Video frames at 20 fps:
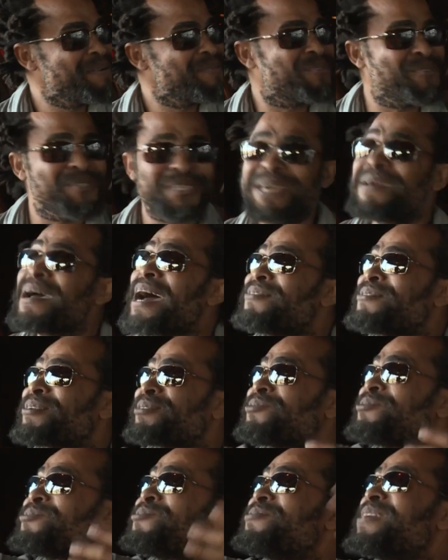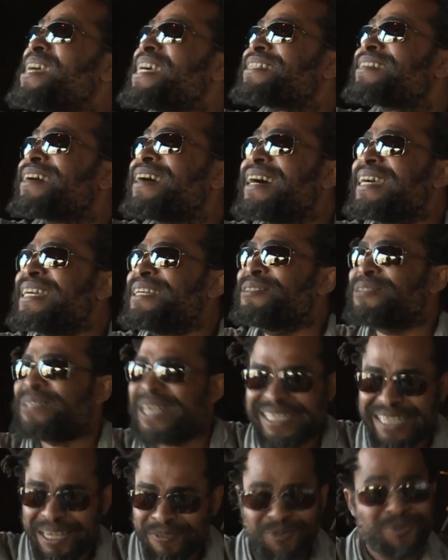Tu sais, alors du coup, les gens, ils
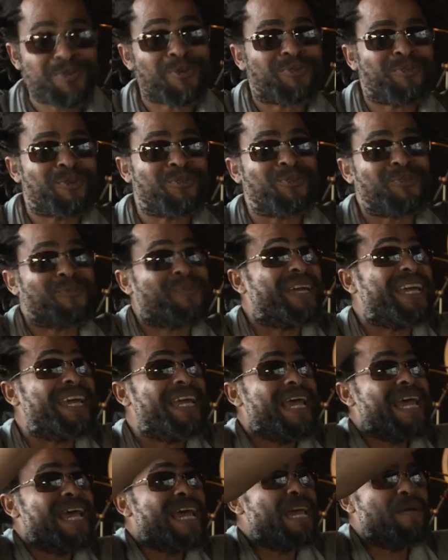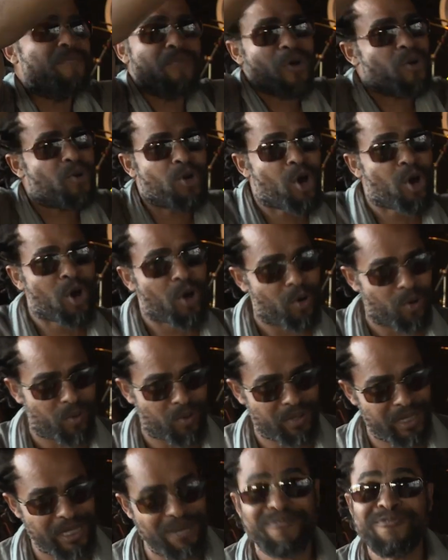essaient toujours de trouver un mot. Non,
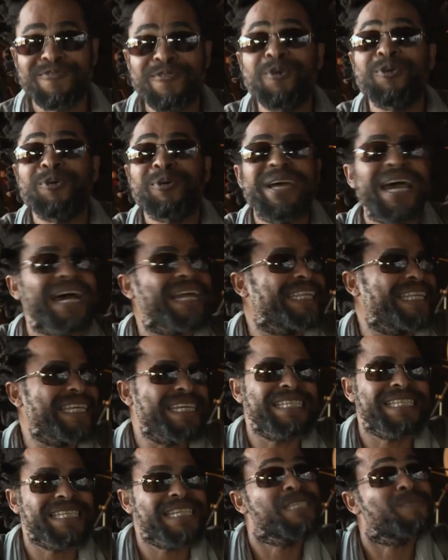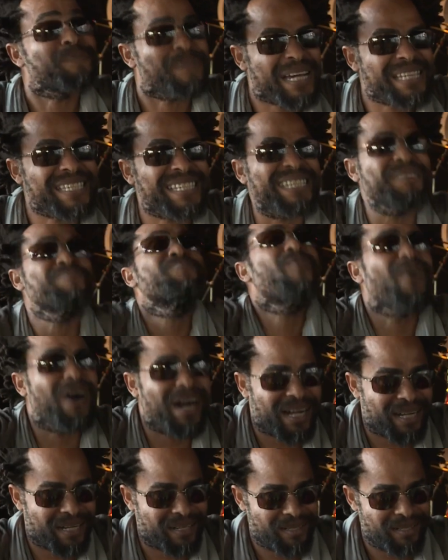il faut regarder ce qui se passe chez
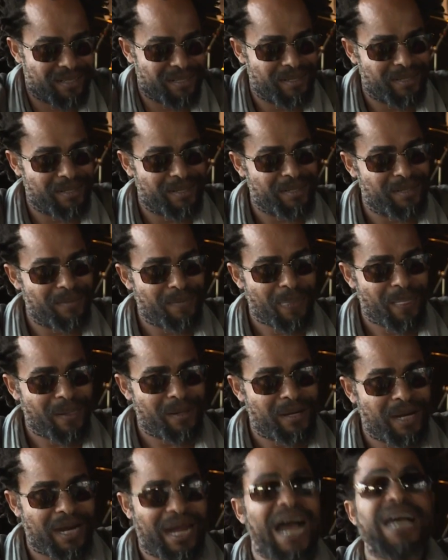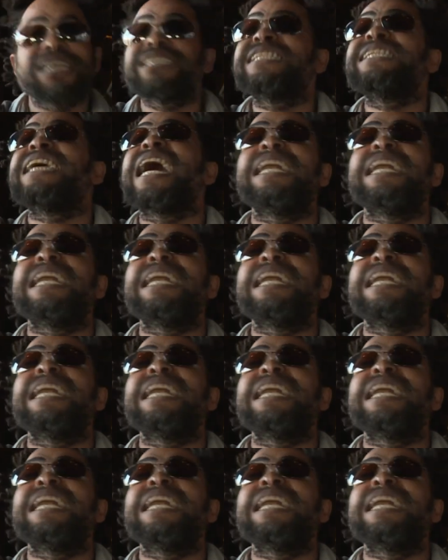moi. Quand j'y